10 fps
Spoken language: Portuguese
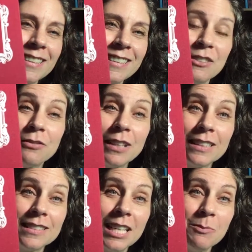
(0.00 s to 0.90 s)
que
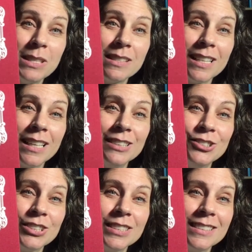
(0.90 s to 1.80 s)
fala da
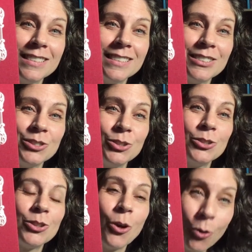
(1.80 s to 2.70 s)
amizade do
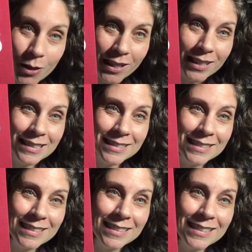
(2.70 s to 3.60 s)
Tolkien,
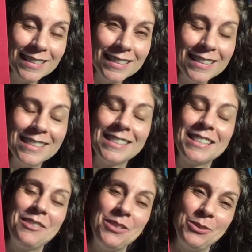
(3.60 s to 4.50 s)
que
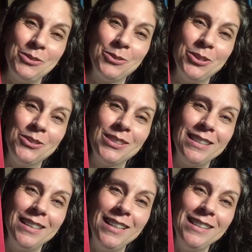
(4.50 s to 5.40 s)
escreveu O Senhor dos
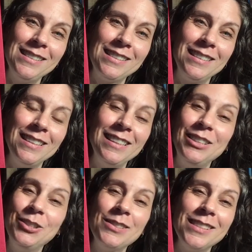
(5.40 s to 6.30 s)
Anéis,
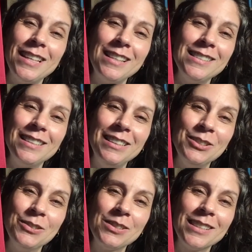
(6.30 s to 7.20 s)
e o C.S.
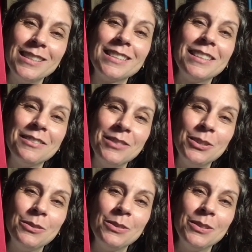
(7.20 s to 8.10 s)
Lewis, que
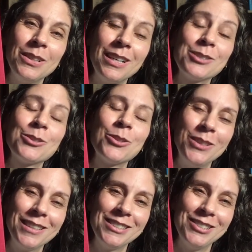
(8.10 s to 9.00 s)
escreveu As
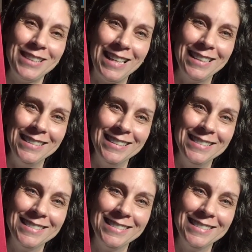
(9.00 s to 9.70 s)
Crônicas de Nárnia.